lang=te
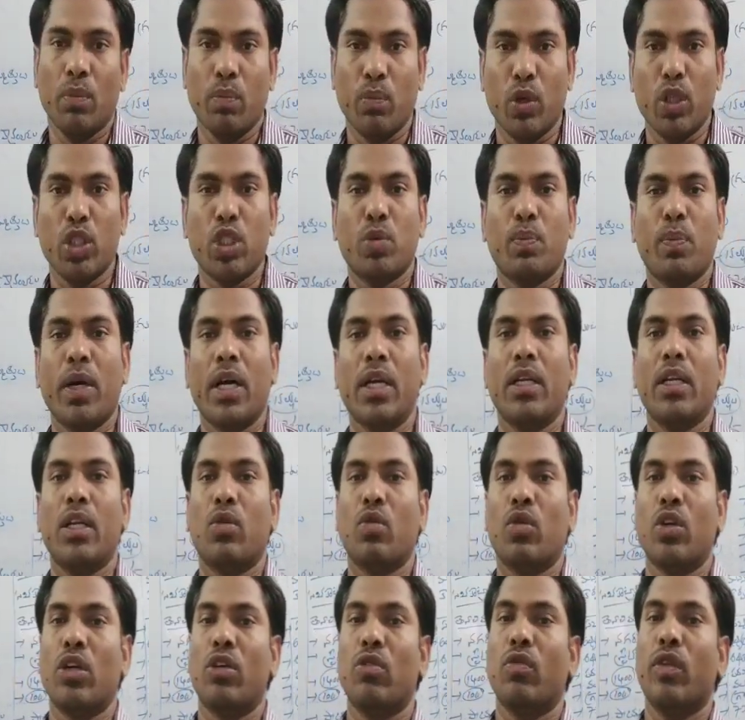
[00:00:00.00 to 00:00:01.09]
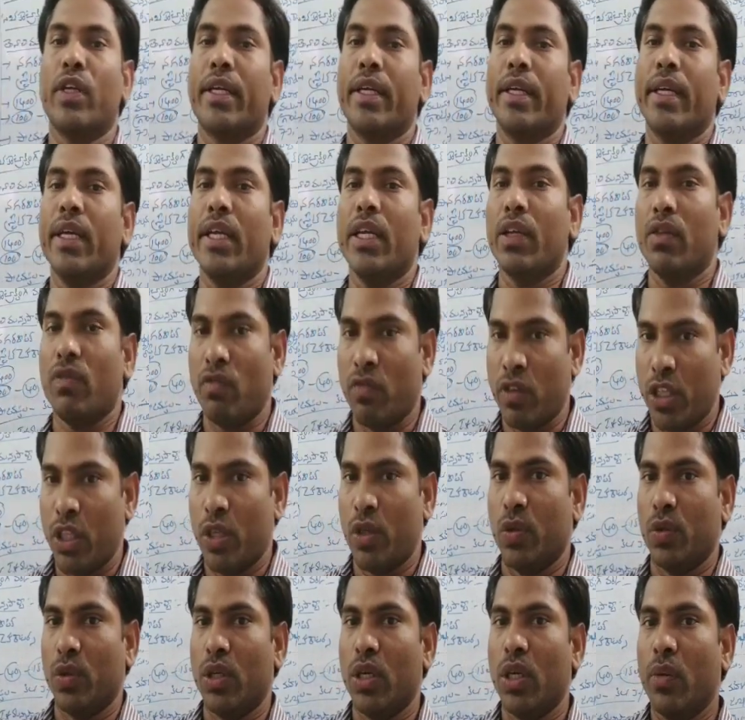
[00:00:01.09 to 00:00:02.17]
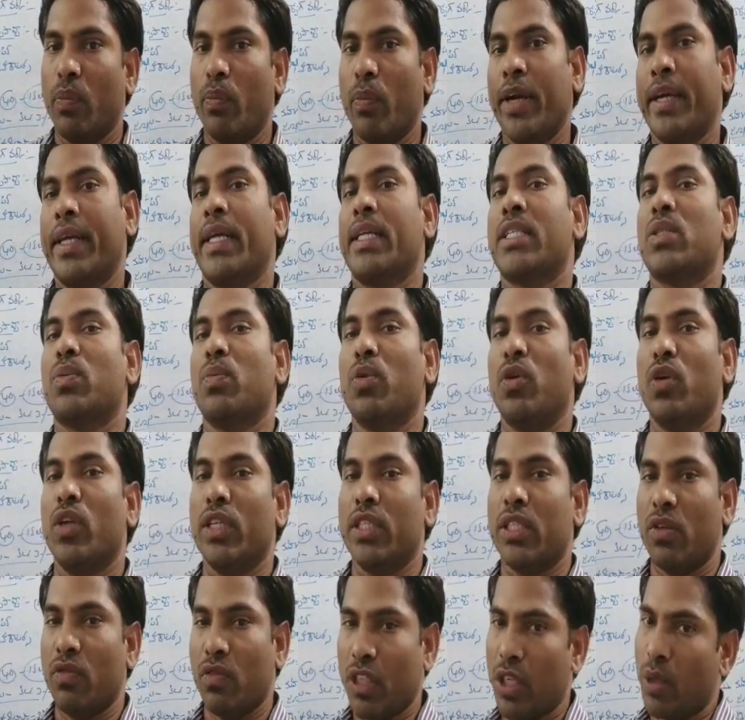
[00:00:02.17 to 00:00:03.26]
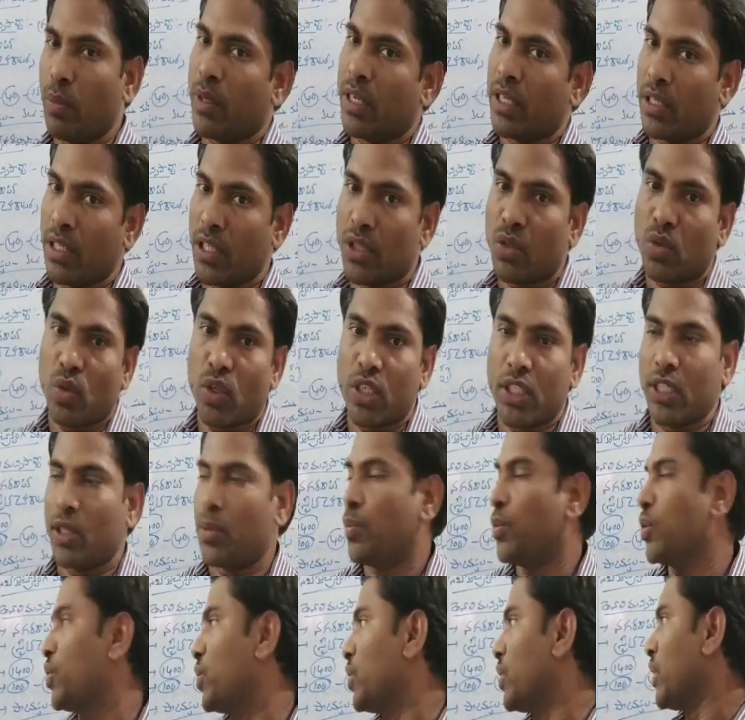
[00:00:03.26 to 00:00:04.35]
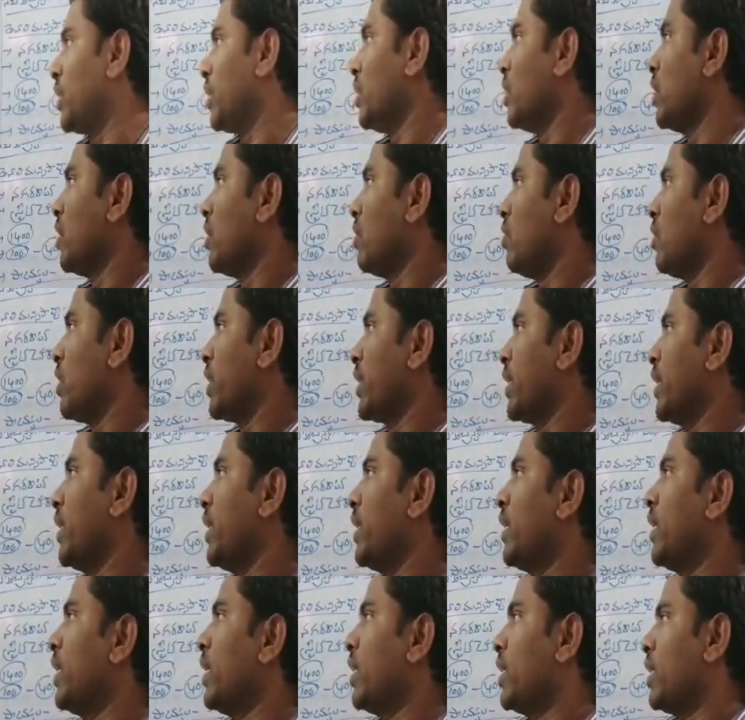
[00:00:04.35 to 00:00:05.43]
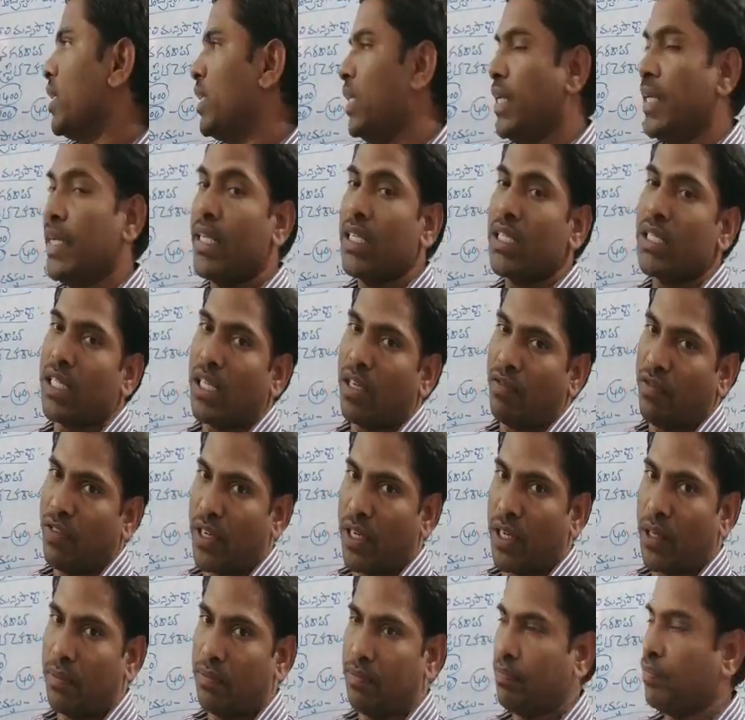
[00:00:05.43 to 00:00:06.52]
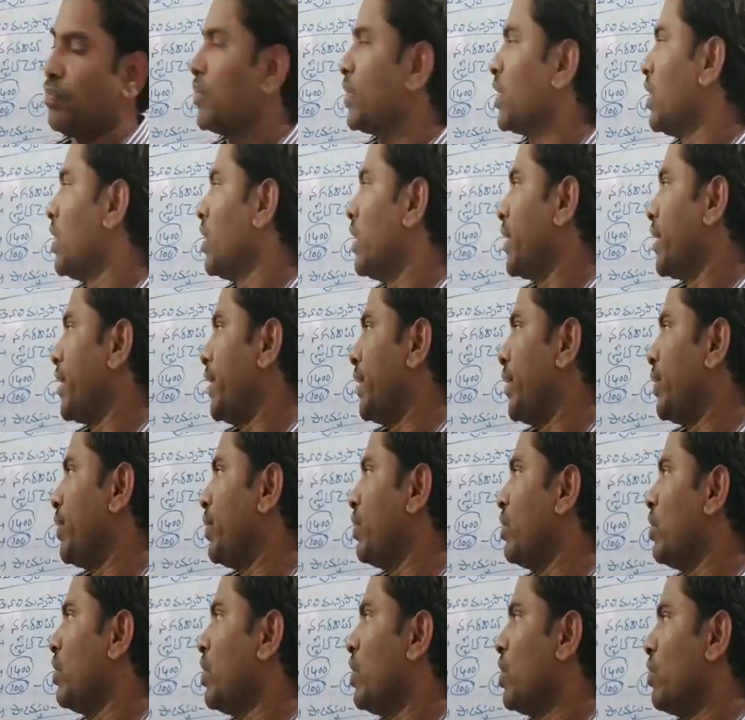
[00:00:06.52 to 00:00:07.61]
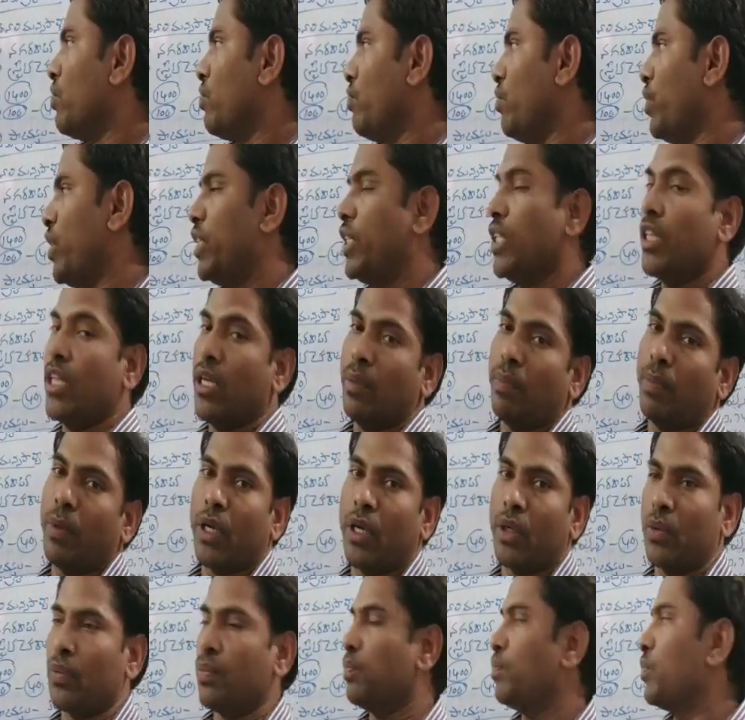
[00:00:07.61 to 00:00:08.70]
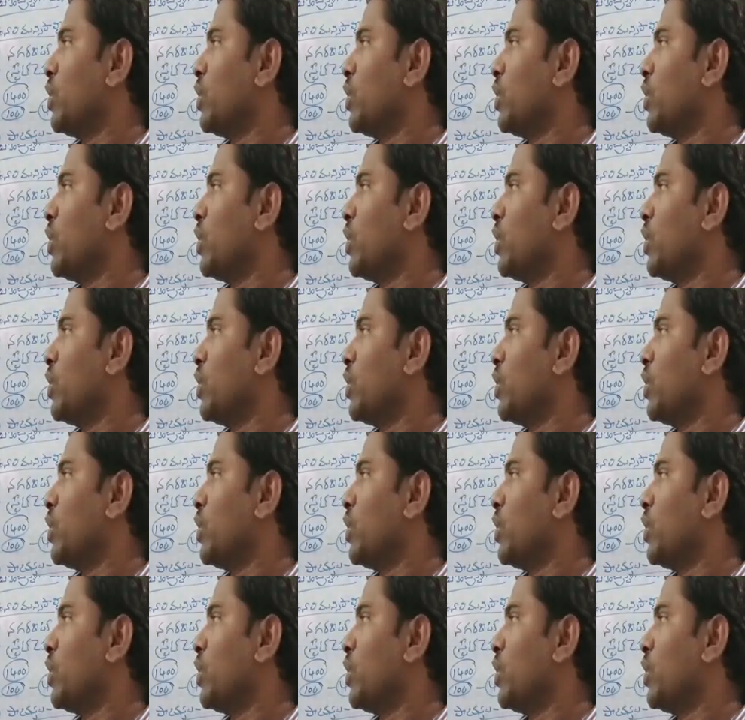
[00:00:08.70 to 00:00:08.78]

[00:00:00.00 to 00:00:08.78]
మున్సిపాలిటీలకు ఉన్నటువంటి విధులు మన టెక్స్ట్ బుక్లు ఇచ్చిన విధులు మనం తెలుసుకుంటే సరిపోతుంది ఒకటి నీటి సరఫరా రెండు వీధి దీపాలు